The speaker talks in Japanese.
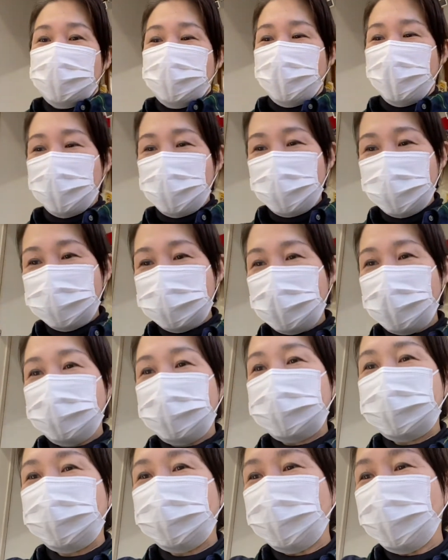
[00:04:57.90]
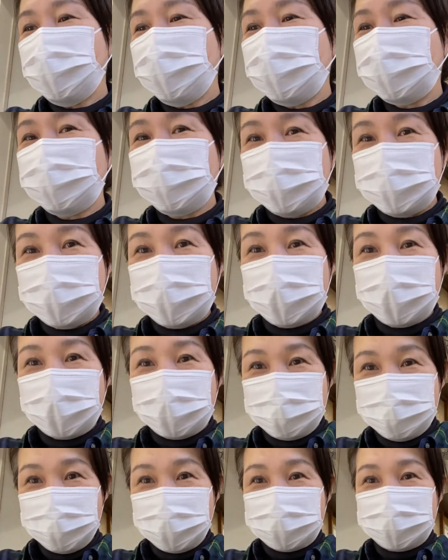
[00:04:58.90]
おはようございます福岡の質屋
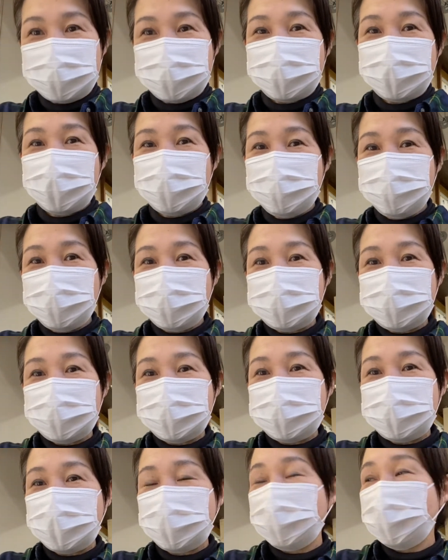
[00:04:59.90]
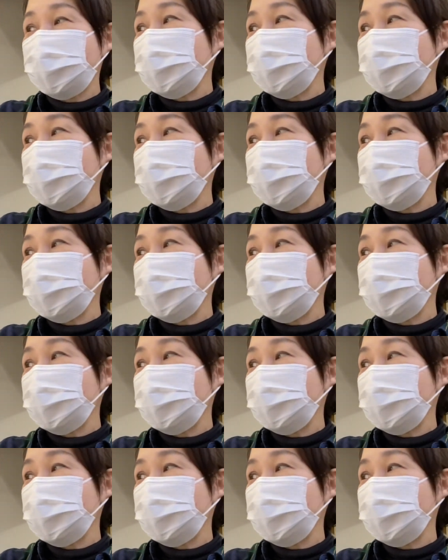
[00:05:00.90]
春町春町質店の